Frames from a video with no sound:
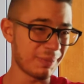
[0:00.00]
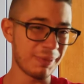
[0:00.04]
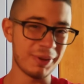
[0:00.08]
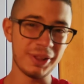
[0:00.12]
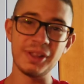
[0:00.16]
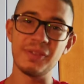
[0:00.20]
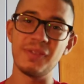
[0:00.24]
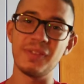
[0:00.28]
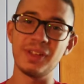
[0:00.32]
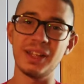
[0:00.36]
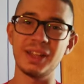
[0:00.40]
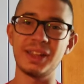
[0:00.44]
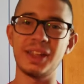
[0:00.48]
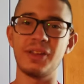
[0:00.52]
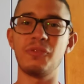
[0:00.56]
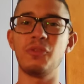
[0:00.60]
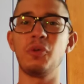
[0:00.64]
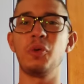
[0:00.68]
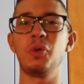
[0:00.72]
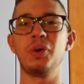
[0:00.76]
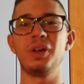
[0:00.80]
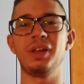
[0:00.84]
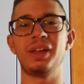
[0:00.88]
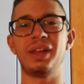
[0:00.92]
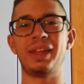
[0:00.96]
quindi vedete
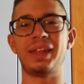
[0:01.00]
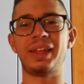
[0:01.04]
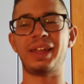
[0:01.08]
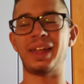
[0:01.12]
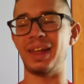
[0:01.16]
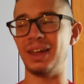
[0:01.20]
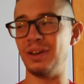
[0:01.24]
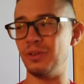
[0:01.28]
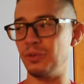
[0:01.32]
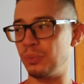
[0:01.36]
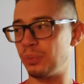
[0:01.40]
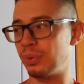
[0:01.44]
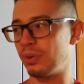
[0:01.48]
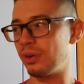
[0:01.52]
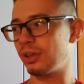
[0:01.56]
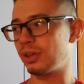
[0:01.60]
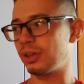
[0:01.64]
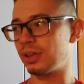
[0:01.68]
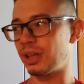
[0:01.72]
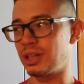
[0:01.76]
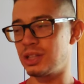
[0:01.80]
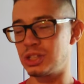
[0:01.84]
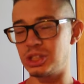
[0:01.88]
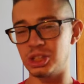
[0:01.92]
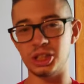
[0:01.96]
voi se un pilota
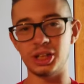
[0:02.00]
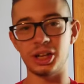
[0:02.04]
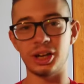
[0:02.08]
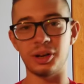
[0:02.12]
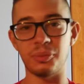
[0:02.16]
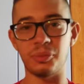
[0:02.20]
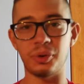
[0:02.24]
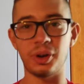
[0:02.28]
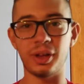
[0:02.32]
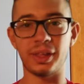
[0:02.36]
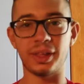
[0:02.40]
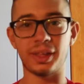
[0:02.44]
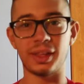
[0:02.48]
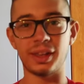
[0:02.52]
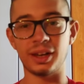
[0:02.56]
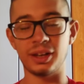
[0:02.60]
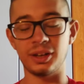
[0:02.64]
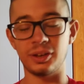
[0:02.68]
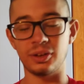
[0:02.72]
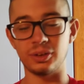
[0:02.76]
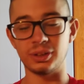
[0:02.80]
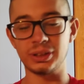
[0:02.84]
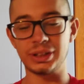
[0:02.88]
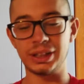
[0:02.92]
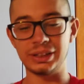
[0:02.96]
del genere può essere in
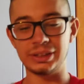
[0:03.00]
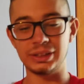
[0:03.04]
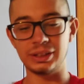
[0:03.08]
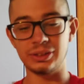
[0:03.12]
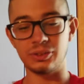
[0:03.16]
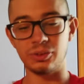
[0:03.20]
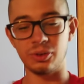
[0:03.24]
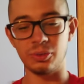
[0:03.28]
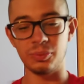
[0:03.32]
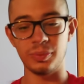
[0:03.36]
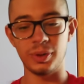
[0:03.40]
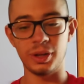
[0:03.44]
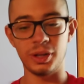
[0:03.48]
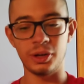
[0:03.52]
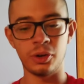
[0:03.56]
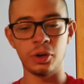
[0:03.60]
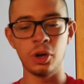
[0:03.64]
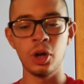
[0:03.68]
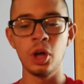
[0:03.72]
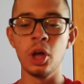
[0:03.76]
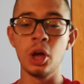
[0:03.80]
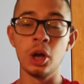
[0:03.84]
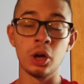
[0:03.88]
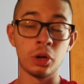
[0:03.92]
lotta al titolo o meno,